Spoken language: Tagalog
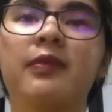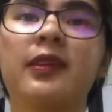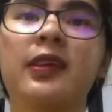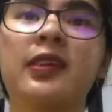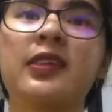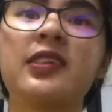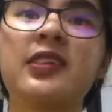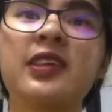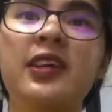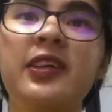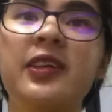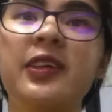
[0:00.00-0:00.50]

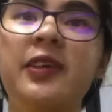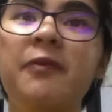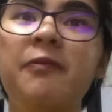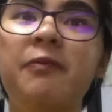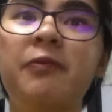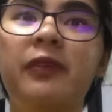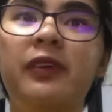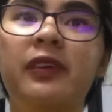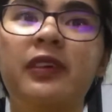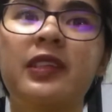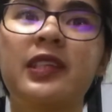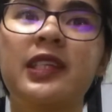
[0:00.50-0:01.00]
So, yun
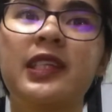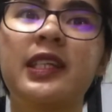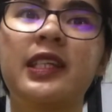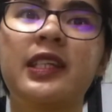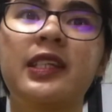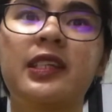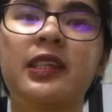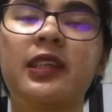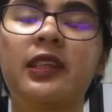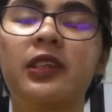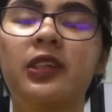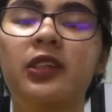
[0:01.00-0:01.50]
po.
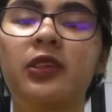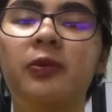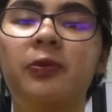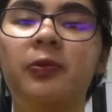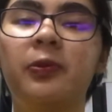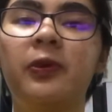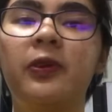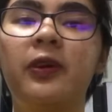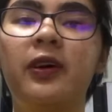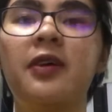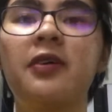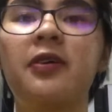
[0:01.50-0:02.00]
Sinesearch ko po
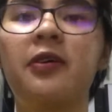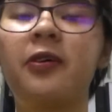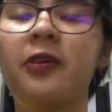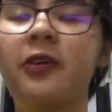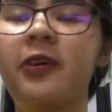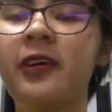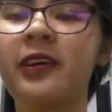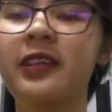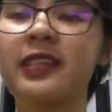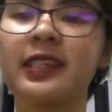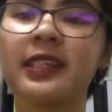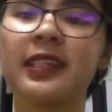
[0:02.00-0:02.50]
ang
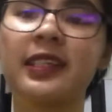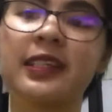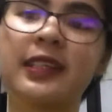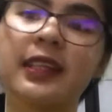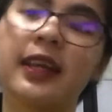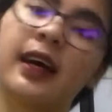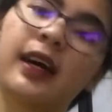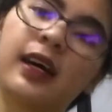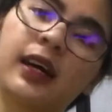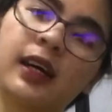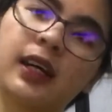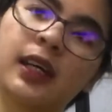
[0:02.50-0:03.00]
cards
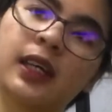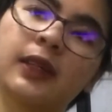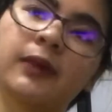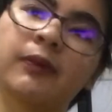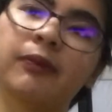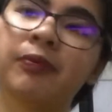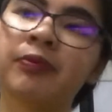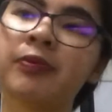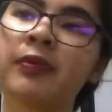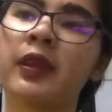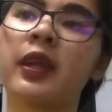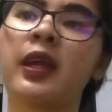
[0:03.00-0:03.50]
ng
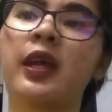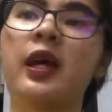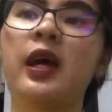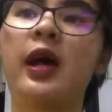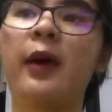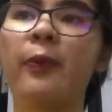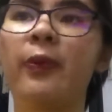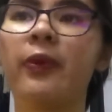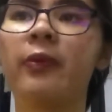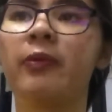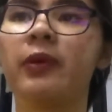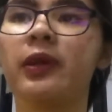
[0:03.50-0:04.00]

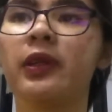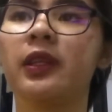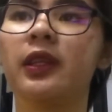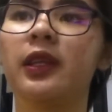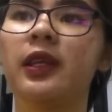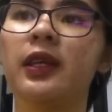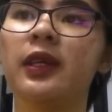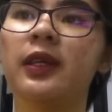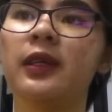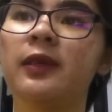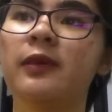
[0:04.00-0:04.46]
Happy Birthday.